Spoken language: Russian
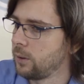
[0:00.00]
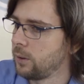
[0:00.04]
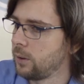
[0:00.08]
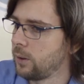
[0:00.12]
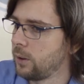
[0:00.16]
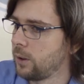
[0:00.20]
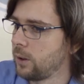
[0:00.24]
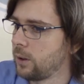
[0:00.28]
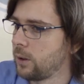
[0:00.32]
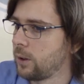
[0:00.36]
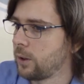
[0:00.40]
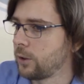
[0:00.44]

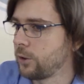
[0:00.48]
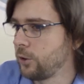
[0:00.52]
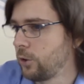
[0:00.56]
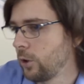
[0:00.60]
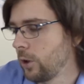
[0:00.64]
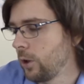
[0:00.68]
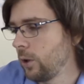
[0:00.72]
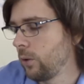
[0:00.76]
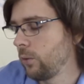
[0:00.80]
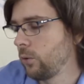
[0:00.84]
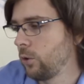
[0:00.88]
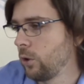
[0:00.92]
А,
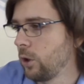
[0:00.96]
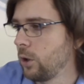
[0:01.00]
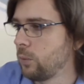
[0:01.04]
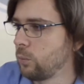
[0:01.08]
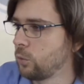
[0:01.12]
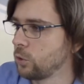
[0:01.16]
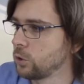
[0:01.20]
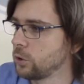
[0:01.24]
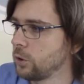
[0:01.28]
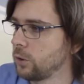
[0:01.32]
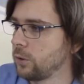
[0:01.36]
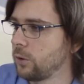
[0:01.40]
да, да,
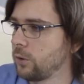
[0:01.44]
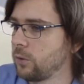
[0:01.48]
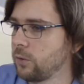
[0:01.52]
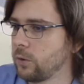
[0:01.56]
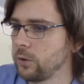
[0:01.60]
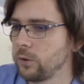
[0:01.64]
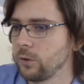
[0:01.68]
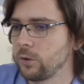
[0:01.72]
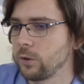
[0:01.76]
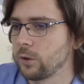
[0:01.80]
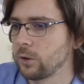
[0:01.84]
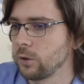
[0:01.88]
можно
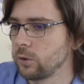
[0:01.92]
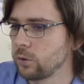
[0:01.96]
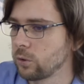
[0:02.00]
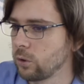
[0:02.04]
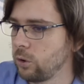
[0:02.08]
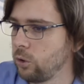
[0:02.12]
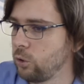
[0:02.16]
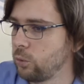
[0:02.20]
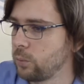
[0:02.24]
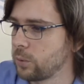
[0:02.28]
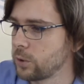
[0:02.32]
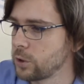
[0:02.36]
назвать это
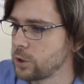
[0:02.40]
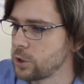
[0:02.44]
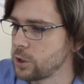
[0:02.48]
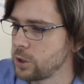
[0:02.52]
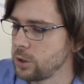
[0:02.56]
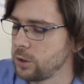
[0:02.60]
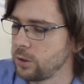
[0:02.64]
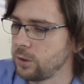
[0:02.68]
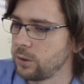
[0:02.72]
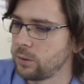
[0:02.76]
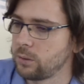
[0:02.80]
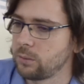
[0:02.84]
контроль и
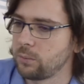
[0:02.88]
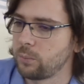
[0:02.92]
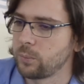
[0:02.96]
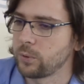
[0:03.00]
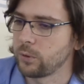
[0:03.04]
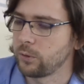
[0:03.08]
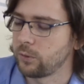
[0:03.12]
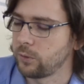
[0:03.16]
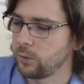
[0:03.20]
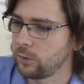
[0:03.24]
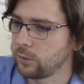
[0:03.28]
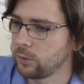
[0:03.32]
упрощение
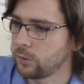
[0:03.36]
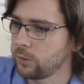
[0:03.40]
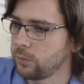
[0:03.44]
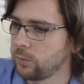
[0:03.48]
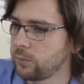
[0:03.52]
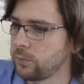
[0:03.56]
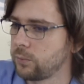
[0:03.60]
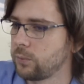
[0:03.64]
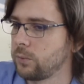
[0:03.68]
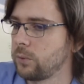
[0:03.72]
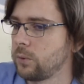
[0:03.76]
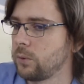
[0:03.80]

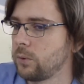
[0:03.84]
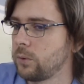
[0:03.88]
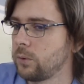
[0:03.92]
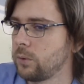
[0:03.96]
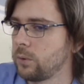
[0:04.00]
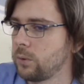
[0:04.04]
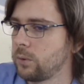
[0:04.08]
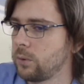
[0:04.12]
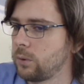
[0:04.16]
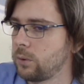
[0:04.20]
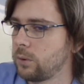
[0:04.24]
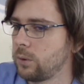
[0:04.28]
процессов.
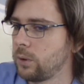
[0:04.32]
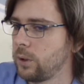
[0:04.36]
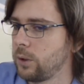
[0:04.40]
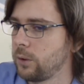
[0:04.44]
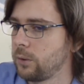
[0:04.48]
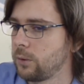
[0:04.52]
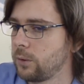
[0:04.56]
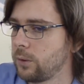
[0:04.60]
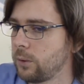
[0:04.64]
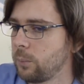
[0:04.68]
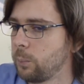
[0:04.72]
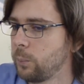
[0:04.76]
Э,
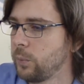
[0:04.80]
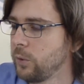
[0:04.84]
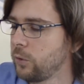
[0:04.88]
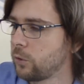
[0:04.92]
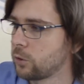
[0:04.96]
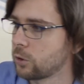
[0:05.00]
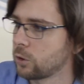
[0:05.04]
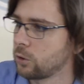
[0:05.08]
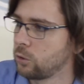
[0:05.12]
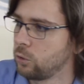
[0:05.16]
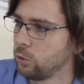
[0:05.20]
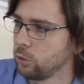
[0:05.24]
это
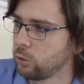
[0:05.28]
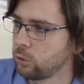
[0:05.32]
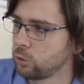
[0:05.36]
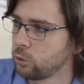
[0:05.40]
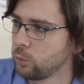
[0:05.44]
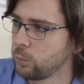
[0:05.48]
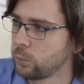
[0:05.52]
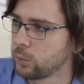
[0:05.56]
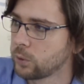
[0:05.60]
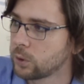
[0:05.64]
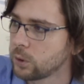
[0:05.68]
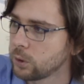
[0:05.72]
быстрый
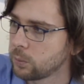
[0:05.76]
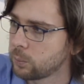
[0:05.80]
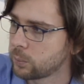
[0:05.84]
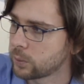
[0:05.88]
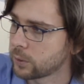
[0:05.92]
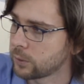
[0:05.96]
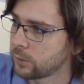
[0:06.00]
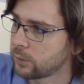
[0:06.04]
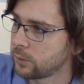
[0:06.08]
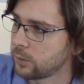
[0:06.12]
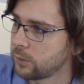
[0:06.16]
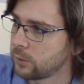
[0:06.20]
доступ к
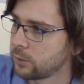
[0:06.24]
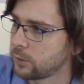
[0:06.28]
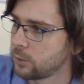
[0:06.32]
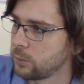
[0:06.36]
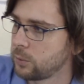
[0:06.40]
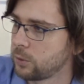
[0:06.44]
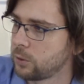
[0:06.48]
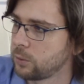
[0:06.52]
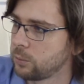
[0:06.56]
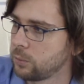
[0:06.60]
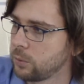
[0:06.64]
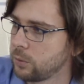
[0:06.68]

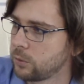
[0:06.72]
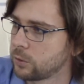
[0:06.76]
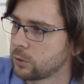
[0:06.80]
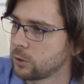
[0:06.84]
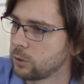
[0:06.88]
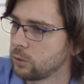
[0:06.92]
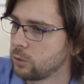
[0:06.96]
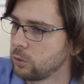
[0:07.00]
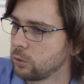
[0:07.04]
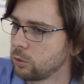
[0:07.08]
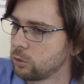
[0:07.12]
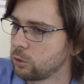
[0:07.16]
процессам, это
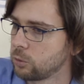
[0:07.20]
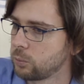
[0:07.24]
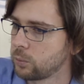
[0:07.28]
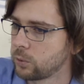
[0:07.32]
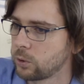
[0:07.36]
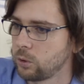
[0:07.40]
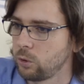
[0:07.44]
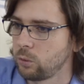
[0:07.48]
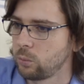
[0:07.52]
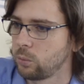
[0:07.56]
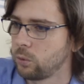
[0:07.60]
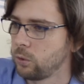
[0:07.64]
быстрый доступ
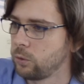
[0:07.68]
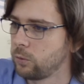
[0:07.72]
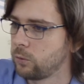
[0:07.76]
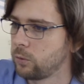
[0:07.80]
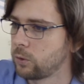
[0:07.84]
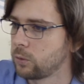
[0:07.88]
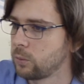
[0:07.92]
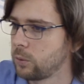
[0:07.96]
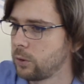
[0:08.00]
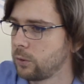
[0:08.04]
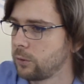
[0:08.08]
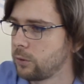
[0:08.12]
к любой
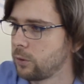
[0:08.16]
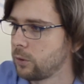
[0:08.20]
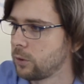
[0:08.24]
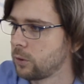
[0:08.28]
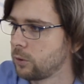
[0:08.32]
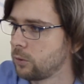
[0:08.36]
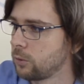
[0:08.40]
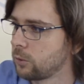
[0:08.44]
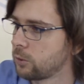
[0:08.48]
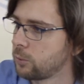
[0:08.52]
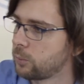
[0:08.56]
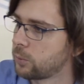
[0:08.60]
информации,
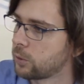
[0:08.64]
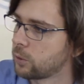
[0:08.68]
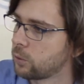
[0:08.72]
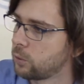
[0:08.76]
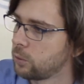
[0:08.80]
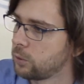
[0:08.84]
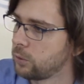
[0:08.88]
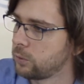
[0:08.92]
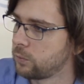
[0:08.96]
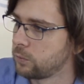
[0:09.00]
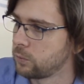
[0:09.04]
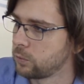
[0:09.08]
которая
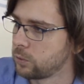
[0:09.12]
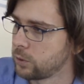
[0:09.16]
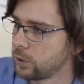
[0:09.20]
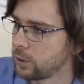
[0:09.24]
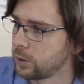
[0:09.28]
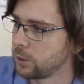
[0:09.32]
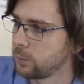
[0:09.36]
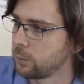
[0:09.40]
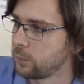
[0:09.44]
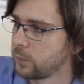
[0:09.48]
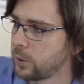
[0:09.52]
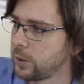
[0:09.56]
проходит
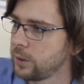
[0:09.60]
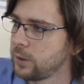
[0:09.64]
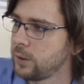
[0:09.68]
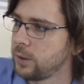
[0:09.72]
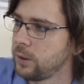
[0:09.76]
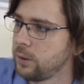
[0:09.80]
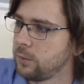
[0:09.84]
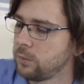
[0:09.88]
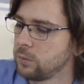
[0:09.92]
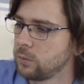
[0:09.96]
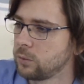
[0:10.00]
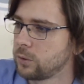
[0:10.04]
внутри компании
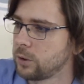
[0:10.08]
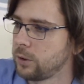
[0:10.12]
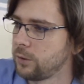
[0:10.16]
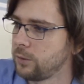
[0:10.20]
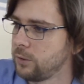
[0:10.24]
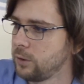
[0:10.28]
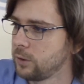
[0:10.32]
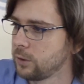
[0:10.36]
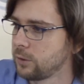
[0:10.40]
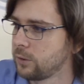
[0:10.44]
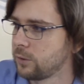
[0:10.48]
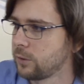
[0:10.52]
и внутри
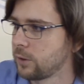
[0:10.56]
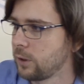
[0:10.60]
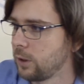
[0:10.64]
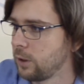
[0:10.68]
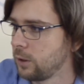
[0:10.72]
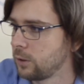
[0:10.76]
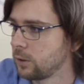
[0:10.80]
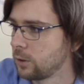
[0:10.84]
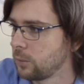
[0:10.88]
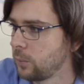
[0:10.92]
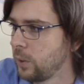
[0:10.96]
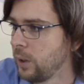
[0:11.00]
сделки с
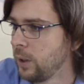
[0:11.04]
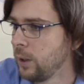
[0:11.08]
клиентом.